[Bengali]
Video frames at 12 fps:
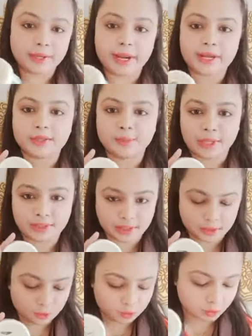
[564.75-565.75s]
রাইস
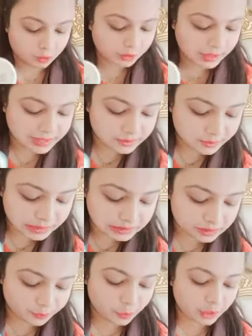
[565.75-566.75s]
মাস্কটা ইউজ করবো রাইস
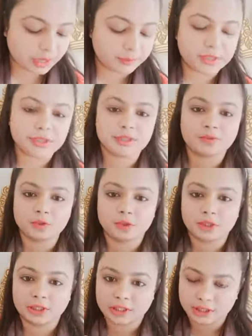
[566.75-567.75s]
মাস্কের পরে আমার
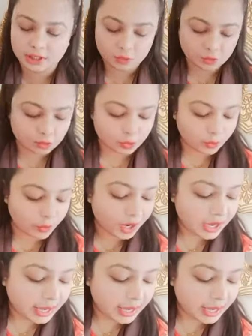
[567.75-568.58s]
ইজিপশনের জেলটা ইউজ করবো